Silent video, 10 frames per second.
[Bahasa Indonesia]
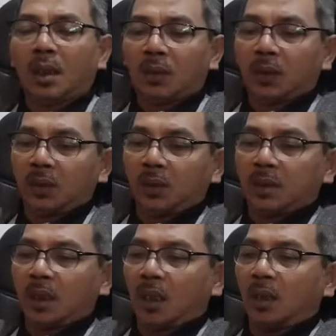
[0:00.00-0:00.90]
lagu
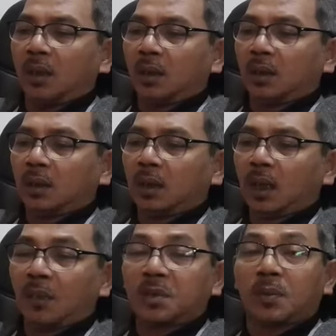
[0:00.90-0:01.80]
Indonesia Raya ini
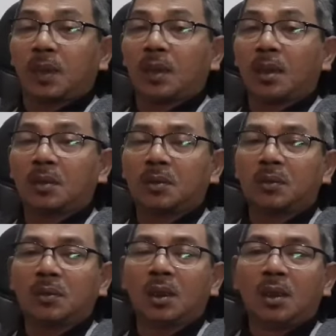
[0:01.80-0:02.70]
dianggap sebagai
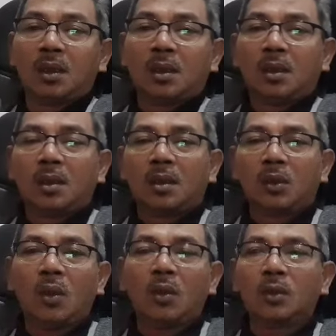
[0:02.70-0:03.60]
lagu
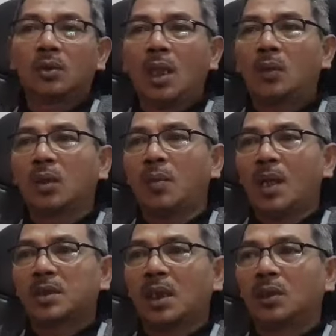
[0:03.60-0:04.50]
tohut, lagu
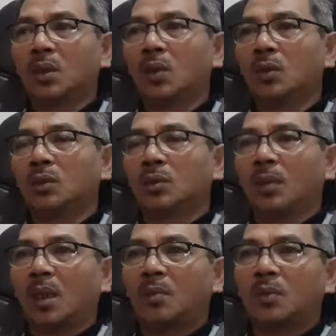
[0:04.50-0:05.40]
kebangsaan tohut,
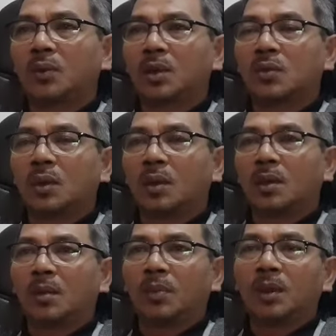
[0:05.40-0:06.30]
merah putih juga
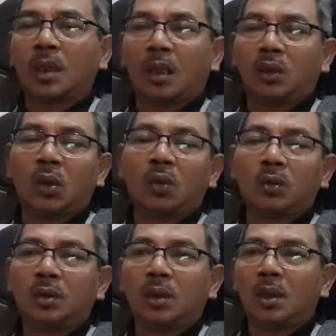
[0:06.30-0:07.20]
bendera
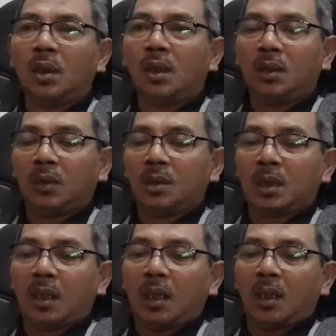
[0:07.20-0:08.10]
tohut,
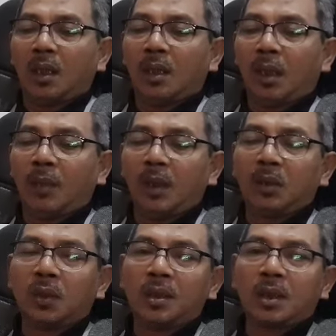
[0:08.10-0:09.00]
Indonesia Raya, apa
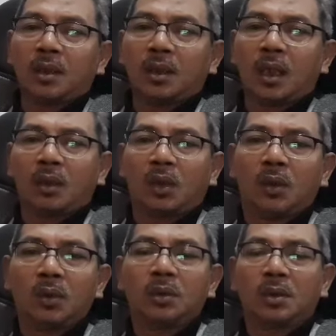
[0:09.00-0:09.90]
Indonesia negara
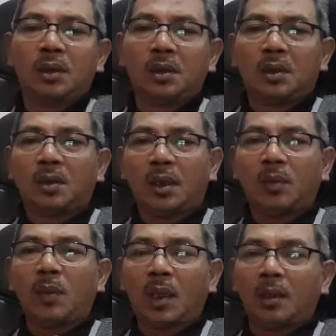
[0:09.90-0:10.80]
tohut, kan
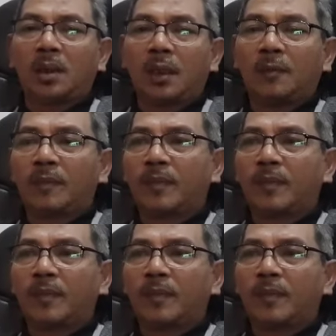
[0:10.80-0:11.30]
memang ada.